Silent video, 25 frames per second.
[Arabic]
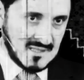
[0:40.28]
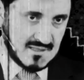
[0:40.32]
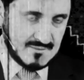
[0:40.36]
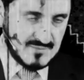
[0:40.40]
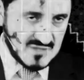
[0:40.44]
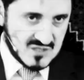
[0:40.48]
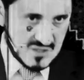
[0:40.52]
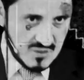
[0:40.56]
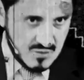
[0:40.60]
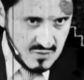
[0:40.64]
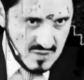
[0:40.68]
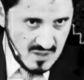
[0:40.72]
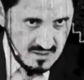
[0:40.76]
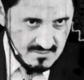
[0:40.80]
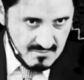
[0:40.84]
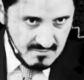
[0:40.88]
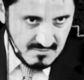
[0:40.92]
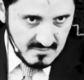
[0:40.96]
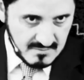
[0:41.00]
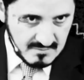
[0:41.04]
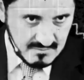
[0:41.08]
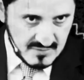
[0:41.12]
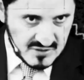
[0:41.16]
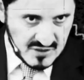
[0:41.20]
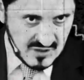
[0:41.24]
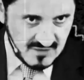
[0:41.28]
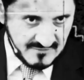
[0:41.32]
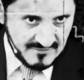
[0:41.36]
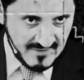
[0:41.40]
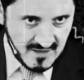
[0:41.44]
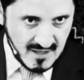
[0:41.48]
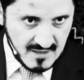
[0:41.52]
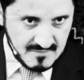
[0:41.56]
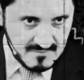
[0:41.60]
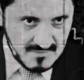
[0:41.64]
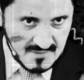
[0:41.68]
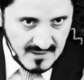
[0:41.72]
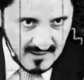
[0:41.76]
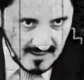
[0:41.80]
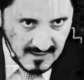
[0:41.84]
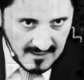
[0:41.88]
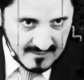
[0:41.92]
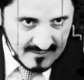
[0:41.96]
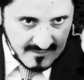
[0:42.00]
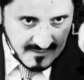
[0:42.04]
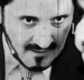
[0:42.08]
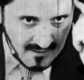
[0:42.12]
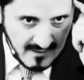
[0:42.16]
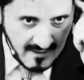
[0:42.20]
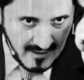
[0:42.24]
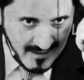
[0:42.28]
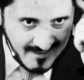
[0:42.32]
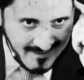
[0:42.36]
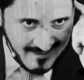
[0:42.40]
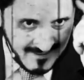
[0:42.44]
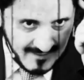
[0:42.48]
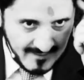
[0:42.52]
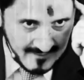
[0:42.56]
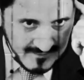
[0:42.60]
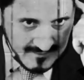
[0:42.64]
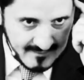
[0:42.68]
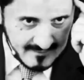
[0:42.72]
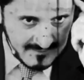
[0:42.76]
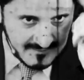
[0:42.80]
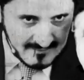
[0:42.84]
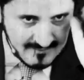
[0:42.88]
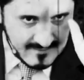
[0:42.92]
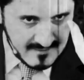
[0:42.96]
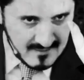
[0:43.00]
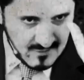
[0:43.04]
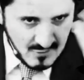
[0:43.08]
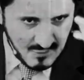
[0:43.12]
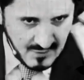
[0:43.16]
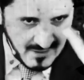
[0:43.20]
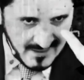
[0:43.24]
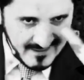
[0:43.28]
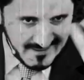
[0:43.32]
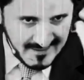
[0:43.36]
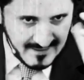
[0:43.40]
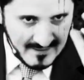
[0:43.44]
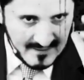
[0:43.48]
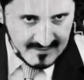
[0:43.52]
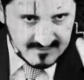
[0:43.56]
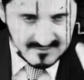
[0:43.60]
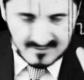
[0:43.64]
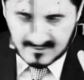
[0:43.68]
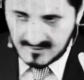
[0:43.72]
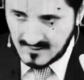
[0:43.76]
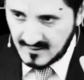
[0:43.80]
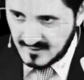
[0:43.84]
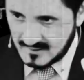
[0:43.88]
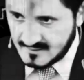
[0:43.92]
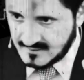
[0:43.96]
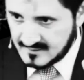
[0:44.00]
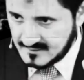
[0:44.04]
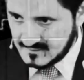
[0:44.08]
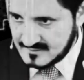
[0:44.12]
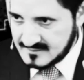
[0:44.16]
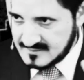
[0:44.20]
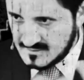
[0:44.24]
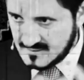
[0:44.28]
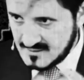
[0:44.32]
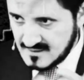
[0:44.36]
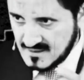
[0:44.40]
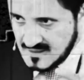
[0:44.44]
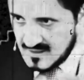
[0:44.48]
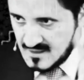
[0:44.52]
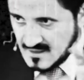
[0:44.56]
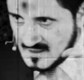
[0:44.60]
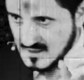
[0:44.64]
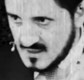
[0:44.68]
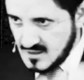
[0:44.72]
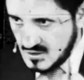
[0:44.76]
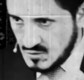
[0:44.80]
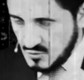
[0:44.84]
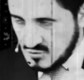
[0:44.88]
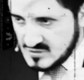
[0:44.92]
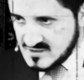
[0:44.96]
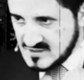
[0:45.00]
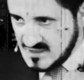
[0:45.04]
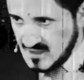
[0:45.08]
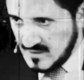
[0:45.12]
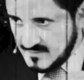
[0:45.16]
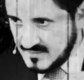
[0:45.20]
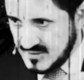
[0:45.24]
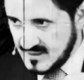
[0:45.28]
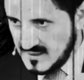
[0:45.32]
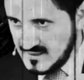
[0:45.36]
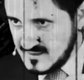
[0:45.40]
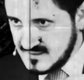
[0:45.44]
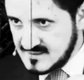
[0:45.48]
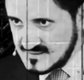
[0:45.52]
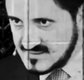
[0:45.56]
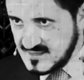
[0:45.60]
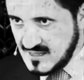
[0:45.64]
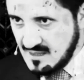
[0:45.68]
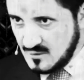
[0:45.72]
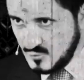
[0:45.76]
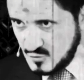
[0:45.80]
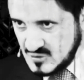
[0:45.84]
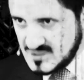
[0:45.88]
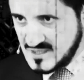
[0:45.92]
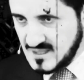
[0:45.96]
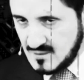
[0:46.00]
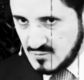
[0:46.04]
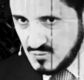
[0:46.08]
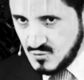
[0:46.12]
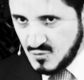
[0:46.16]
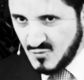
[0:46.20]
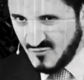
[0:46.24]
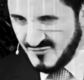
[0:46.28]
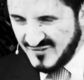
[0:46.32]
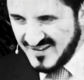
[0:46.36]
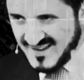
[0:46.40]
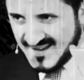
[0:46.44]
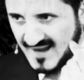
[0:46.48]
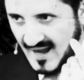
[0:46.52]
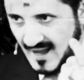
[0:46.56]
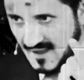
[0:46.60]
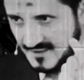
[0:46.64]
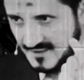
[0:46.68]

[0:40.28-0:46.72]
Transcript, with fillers: يعني مش العلم مش الفهم حتى العقل الوعي الإدراك يسلب الإنسان يسلبه في